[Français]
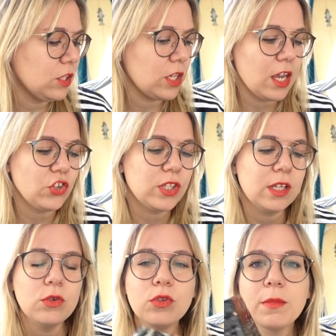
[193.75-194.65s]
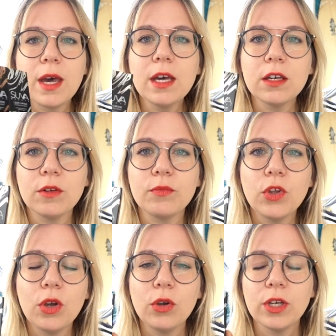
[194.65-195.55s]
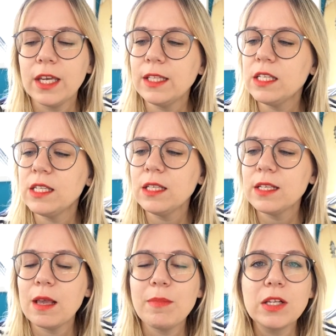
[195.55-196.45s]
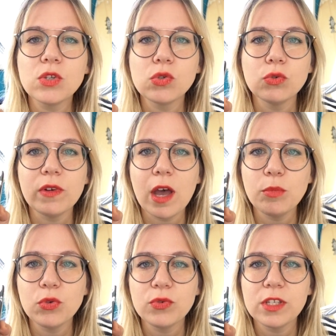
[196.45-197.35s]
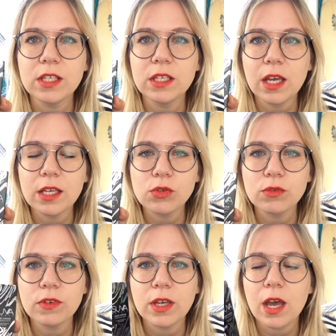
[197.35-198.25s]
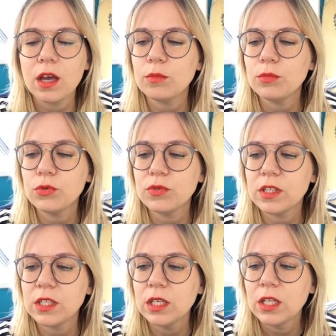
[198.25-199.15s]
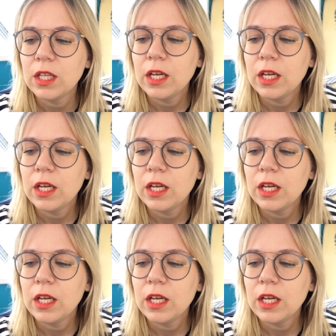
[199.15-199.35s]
j'ai acheté une marque euh, canadienne qui s'appelle Suva Beauty, s u Beauty.